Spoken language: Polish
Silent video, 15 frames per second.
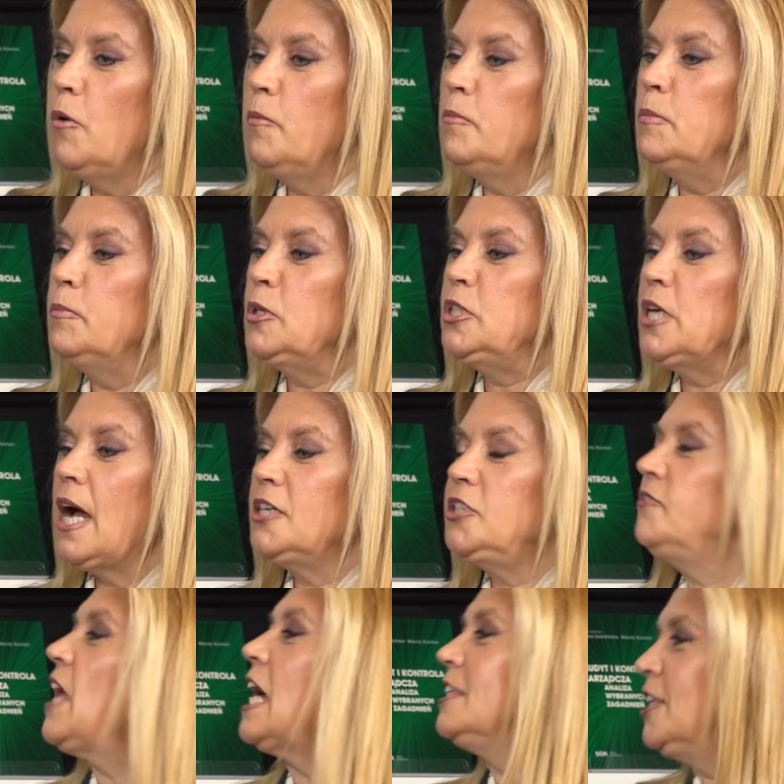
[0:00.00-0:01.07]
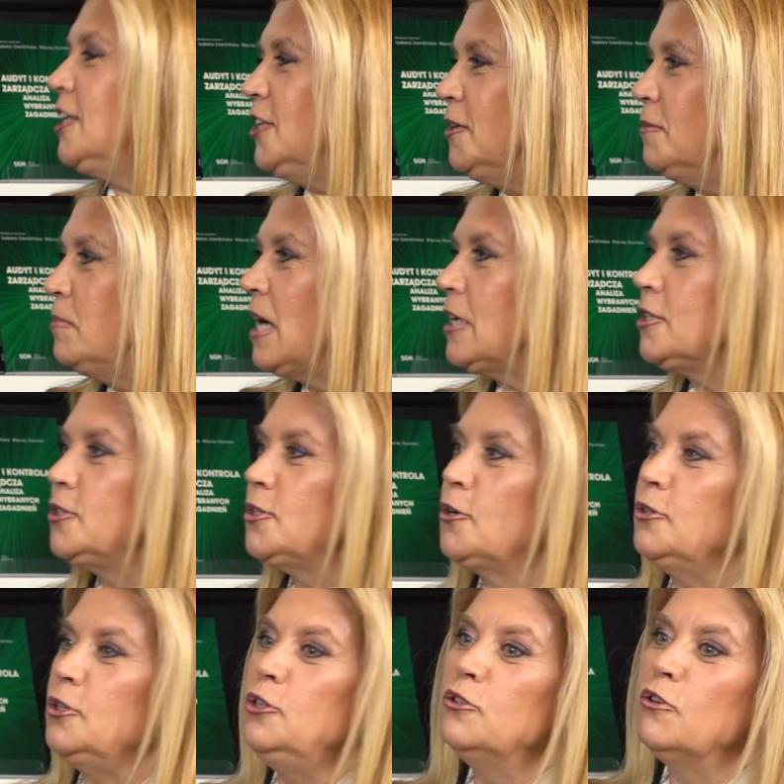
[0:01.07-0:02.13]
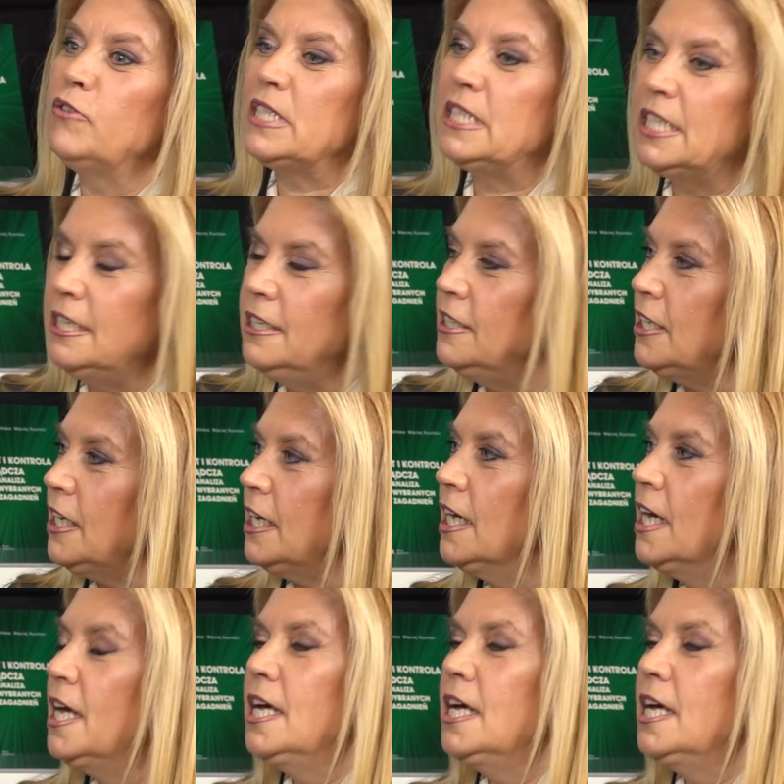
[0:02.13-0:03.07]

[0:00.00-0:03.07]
bym powiedziała, światli, bardzo innowacyjni.